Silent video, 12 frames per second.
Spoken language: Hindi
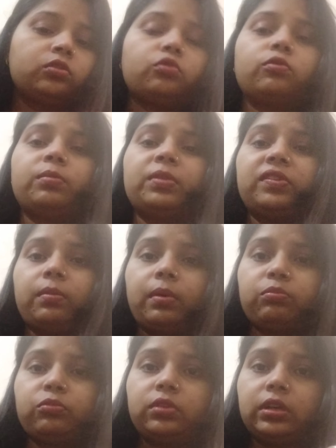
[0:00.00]
तो वो मैं सब
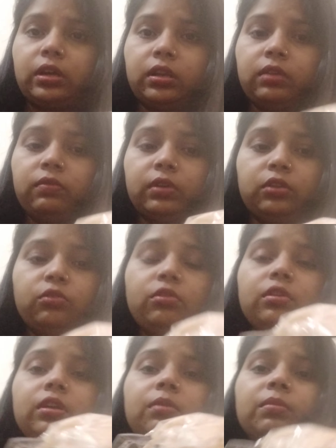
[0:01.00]
आपको दिखाने वाली हूँ
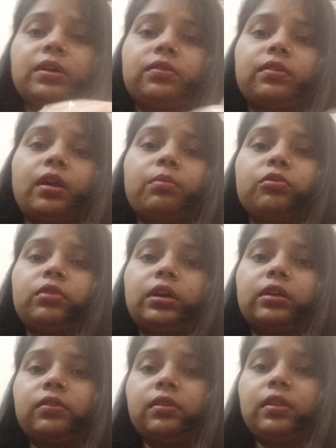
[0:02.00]
और ये मस्ट हैव
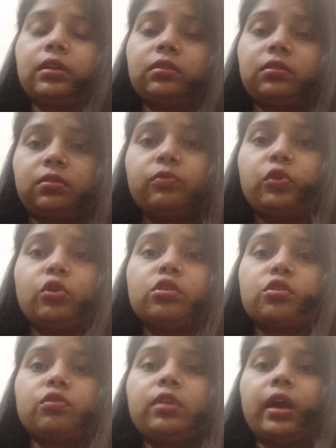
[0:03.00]
प्रोडक्ट्स हैं दैट वी
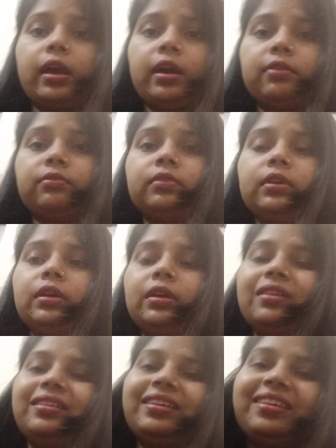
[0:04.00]
ऑल शुड हैव
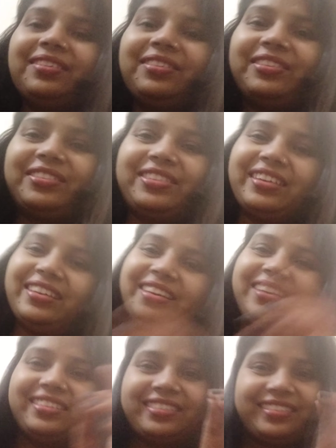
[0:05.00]
ठीक है तो
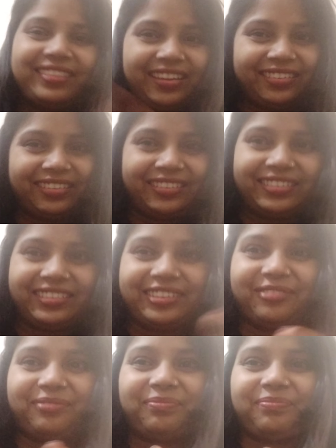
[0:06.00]
चलिए स्टार्ट करते हैं